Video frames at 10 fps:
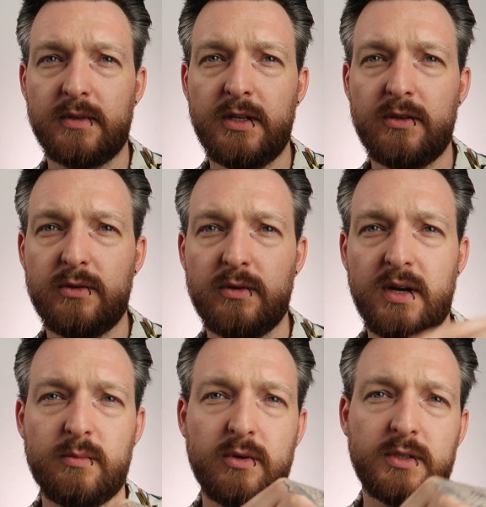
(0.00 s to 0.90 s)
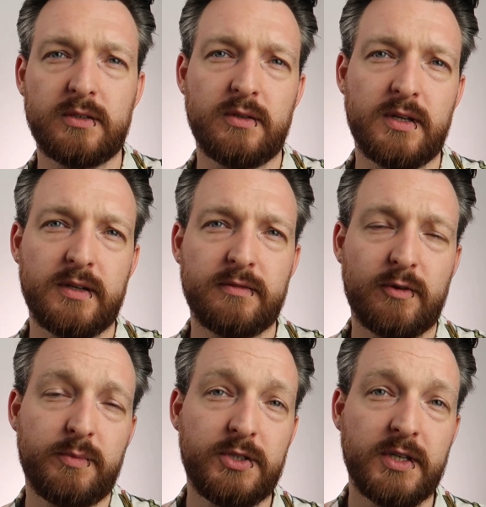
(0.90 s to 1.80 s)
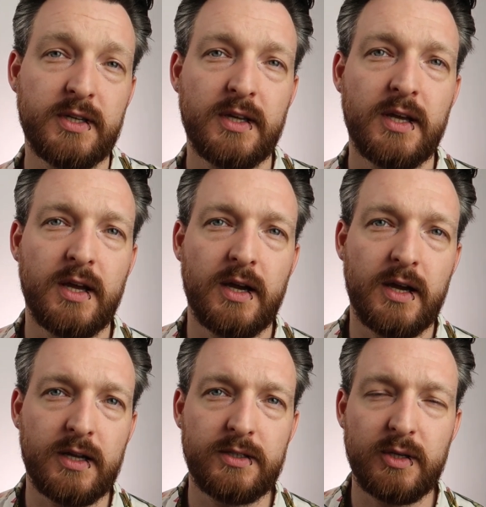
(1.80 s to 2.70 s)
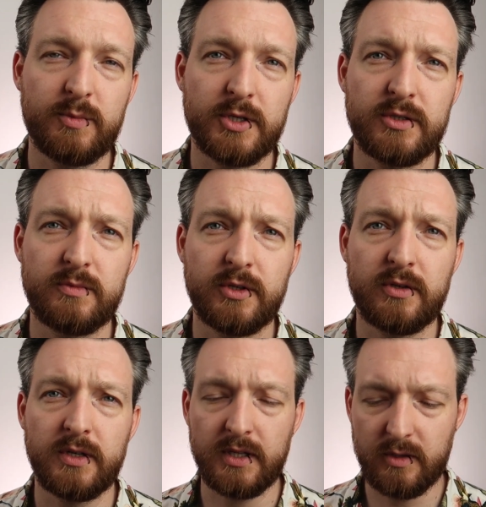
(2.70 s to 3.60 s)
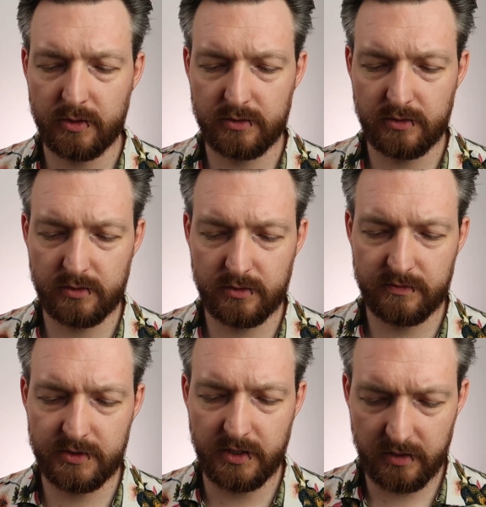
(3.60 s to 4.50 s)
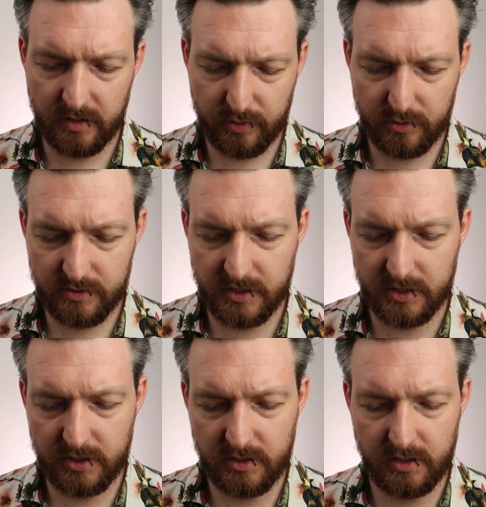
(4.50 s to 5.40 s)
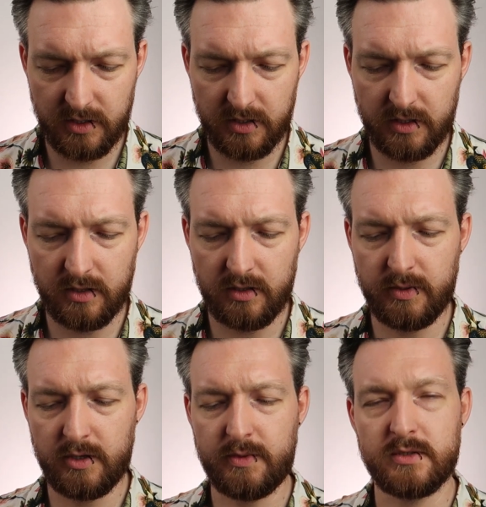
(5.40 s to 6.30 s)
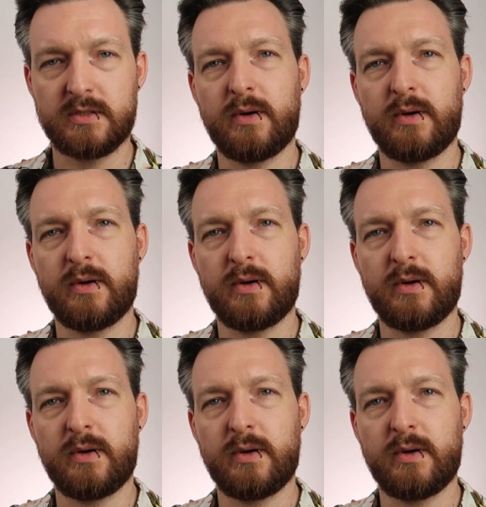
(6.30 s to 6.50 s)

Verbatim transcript: w linku albo na dole w opisie. A dzisiaj przechodzimy do kolejnego produktu w zielonej puszce, czyli All Purpose